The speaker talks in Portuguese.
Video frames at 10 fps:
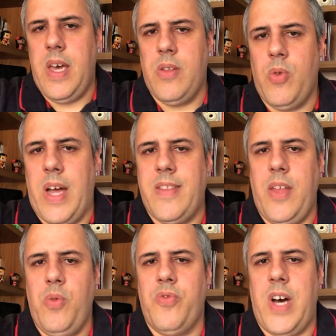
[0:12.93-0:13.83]
No, até
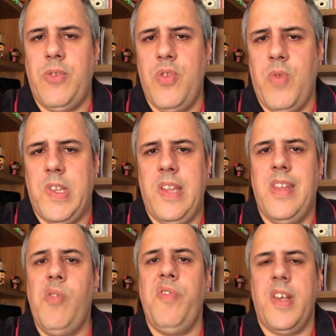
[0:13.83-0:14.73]
no fato de você
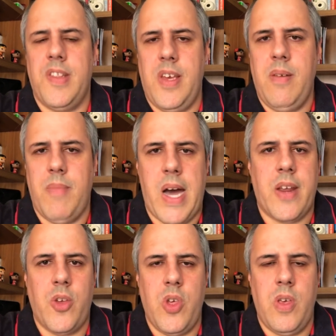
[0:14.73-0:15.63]
não fazer
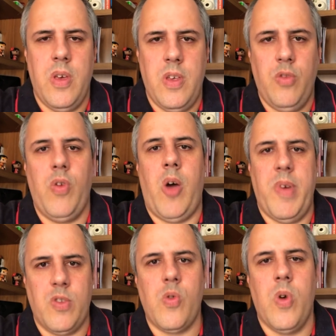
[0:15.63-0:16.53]
marketing. Isso é uma
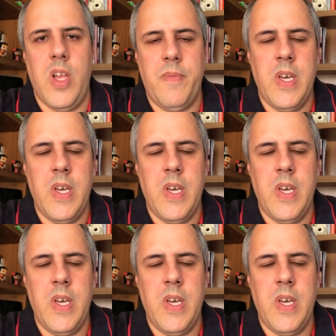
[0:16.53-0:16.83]
escolha.